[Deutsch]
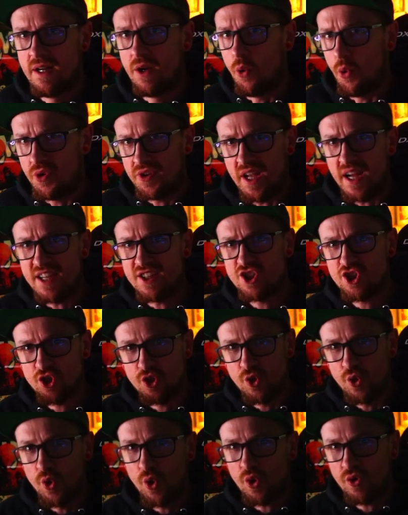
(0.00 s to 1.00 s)
Und da ist
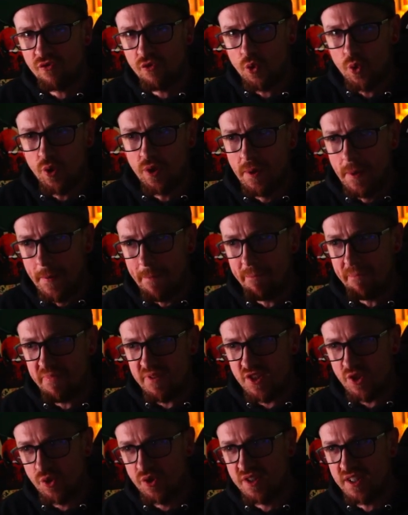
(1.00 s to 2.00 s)
schon irgendwo
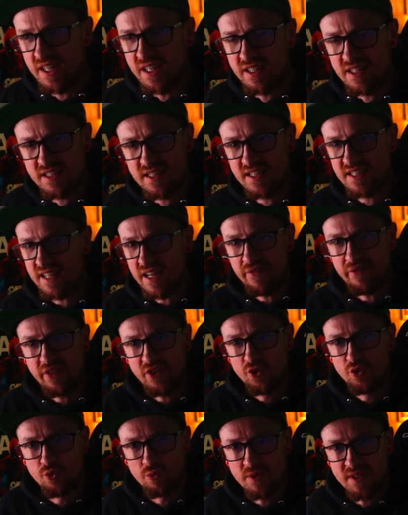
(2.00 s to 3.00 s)
so ein Ding, dass es das einfach
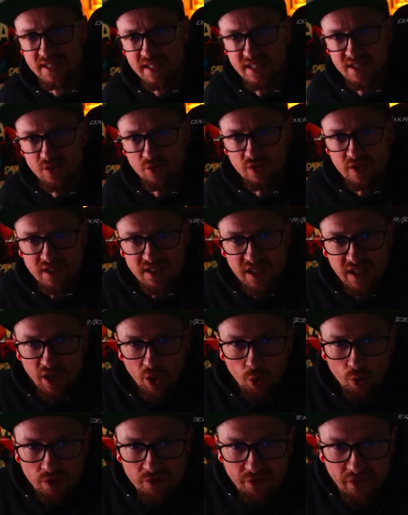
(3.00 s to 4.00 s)
eine Übersetzung ist.
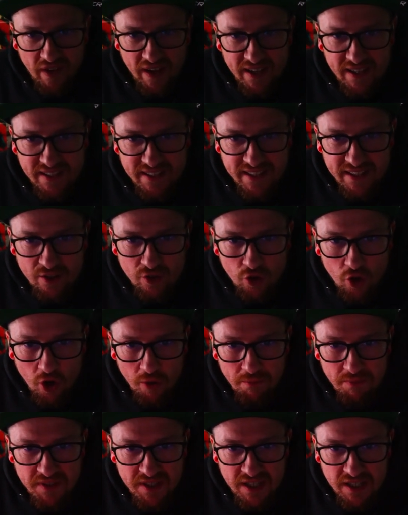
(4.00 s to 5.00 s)
Und vor allen Dingen
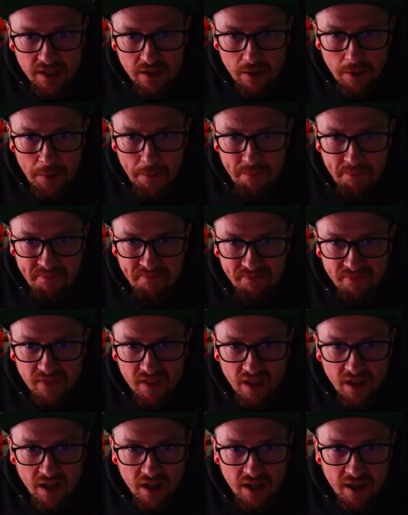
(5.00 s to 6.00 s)
kommt hier
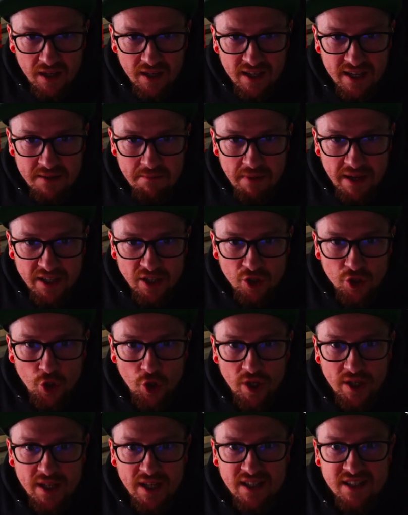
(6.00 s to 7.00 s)
äh, in meiner
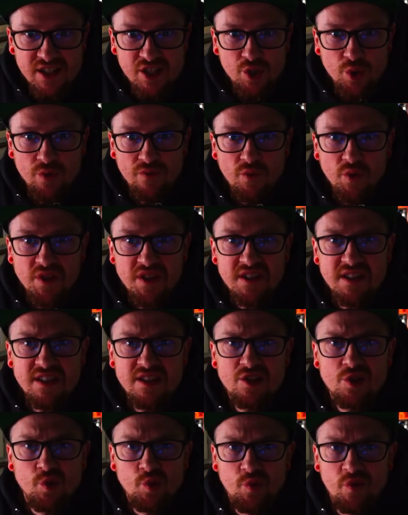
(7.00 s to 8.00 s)
neuen Aktion wurden sie
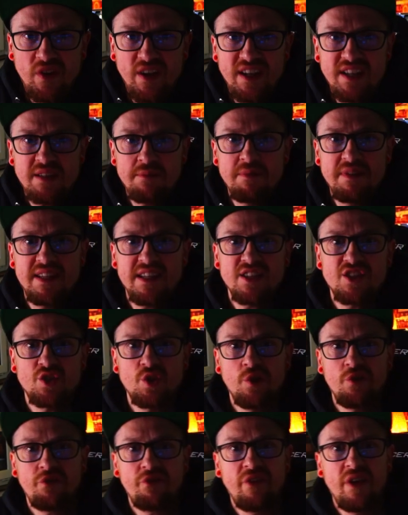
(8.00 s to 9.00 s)
zufällig mit der
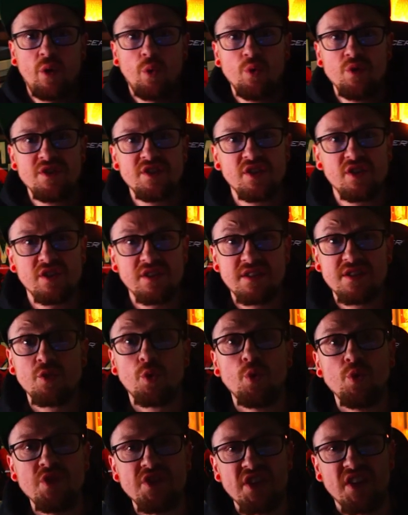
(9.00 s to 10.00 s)
Software unseres
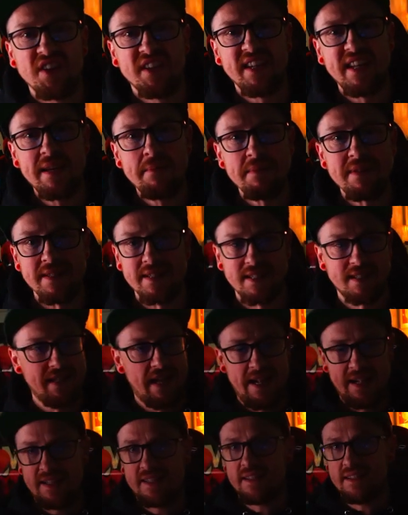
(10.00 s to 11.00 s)
Unternehmens.
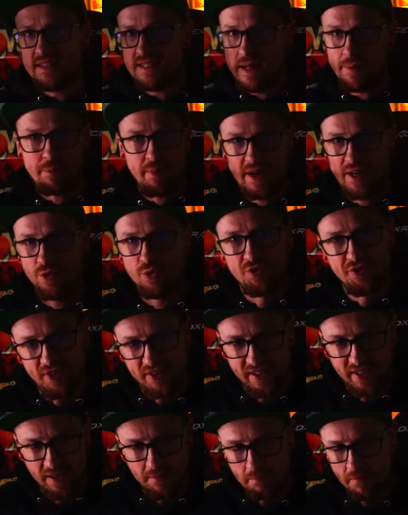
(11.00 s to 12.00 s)
Alter, ich habe kein
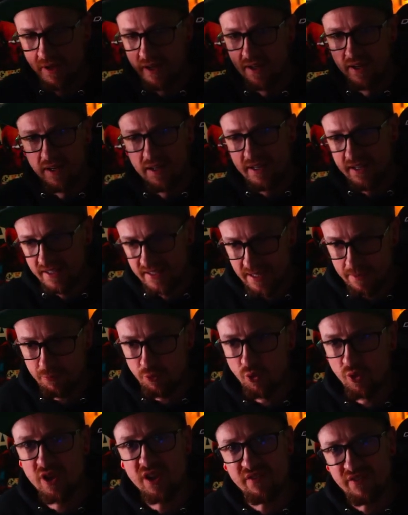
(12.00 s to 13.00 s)
Unternehmen. Ich habe
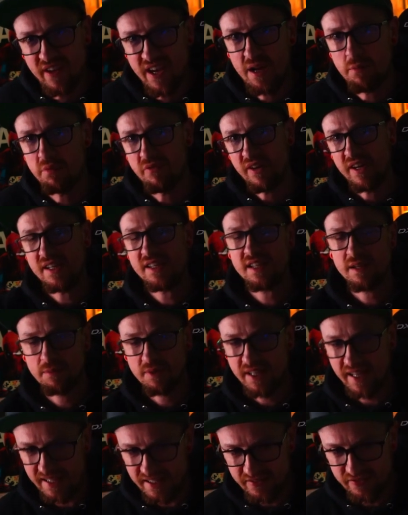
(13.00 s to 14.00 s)
nur ein Gewerbe, weil ich
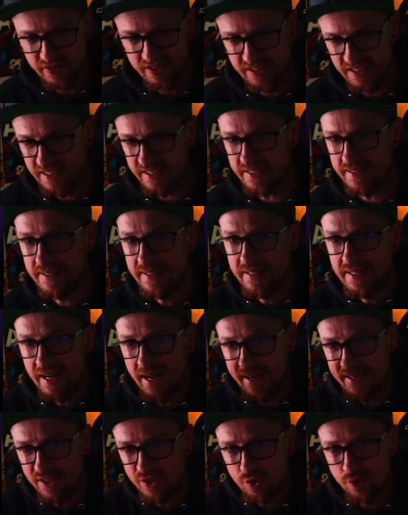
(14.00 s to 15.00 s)
damit Geld verdiene.
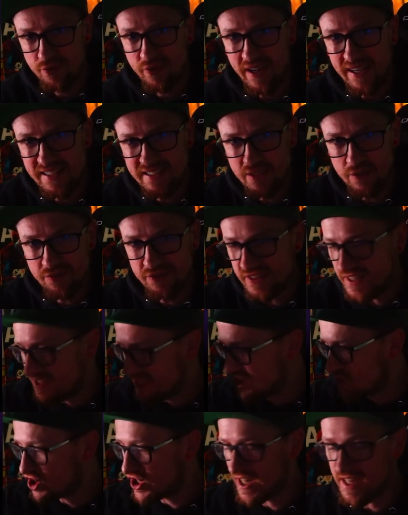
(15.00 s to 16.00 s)
Also fallt auf
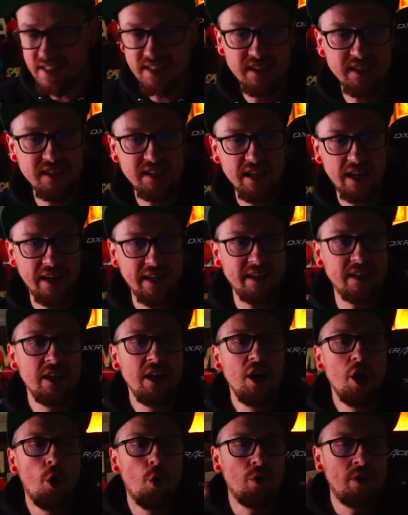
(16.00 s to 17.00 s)
diese Scheiße nicht rein.
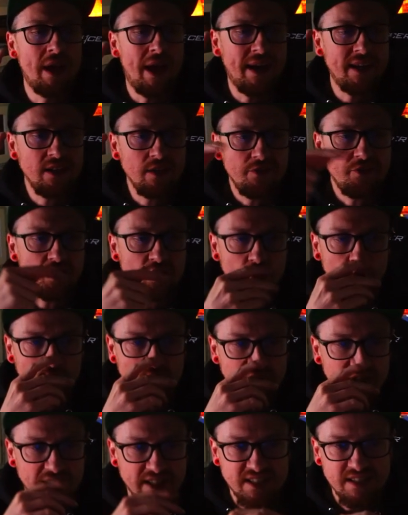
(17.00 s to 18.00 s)
Und einer von
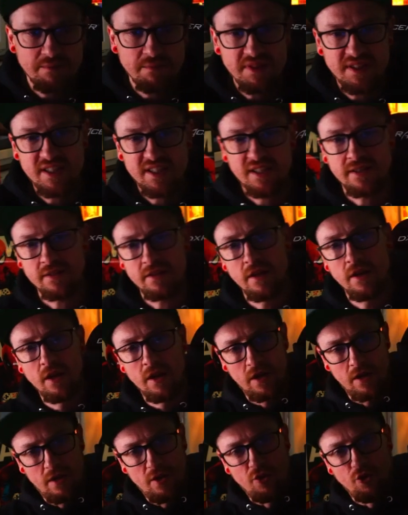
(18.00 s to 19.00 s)
euch hat es ein bisschen
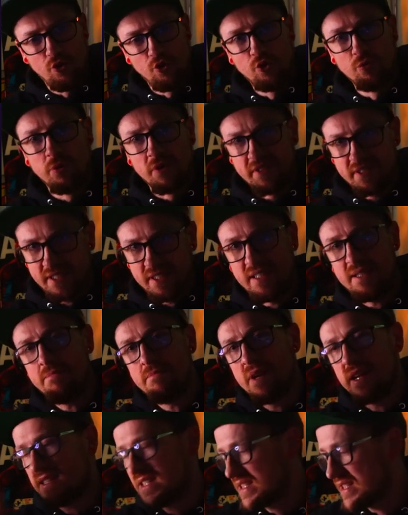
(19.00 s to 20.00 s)

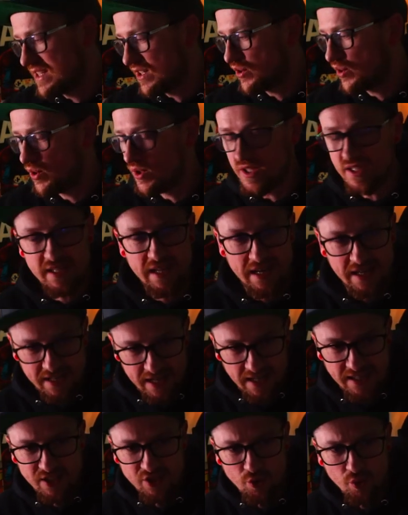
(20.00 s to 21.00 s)
übertrieben, hat das natürlich
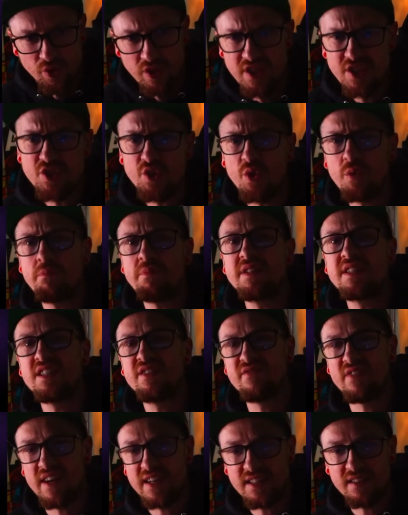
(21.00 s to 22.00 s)
erkannt und ist noch ein
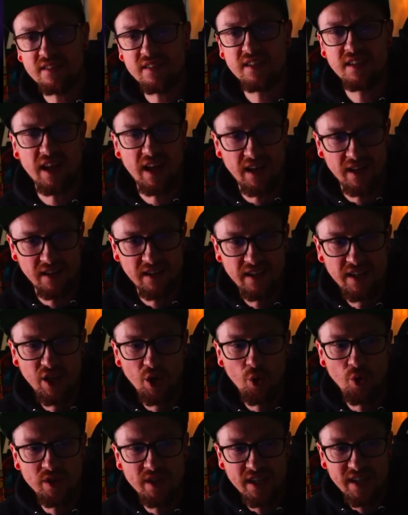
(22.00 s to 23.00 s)
bisschen weiter gegangen.
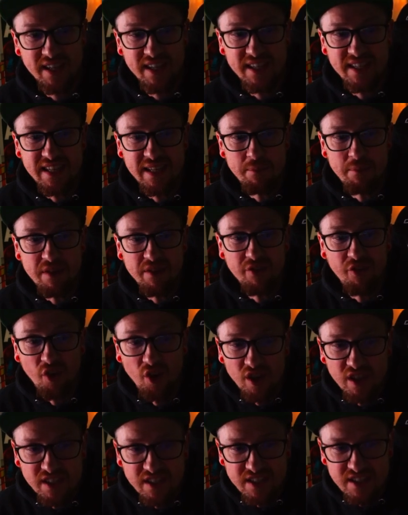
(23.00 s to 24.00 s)
Und dann geht nämlich
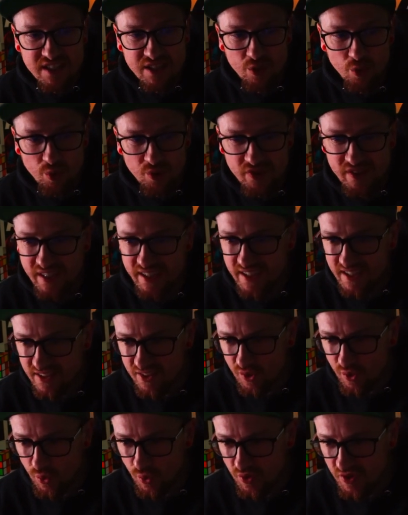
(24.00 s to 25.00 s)
Folgendes los. Der
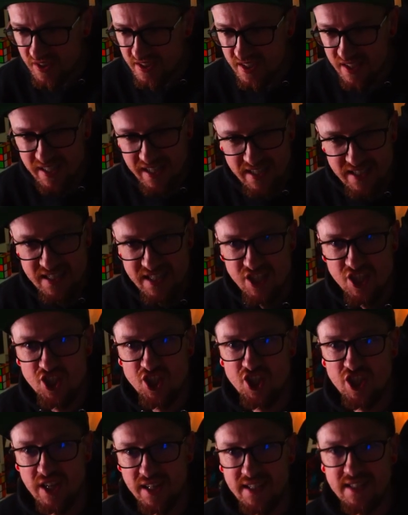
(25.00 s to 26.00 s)
Hintergrund dieser ganzen
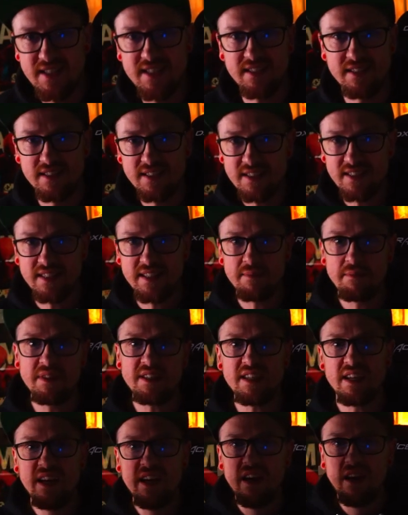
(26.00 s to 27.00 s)
Scheiße ist
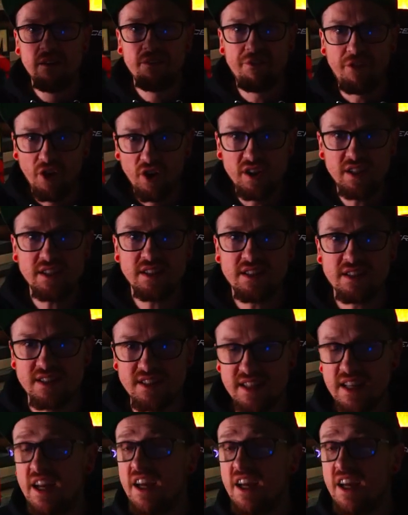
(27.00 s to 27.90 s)
nämlich Folgendes.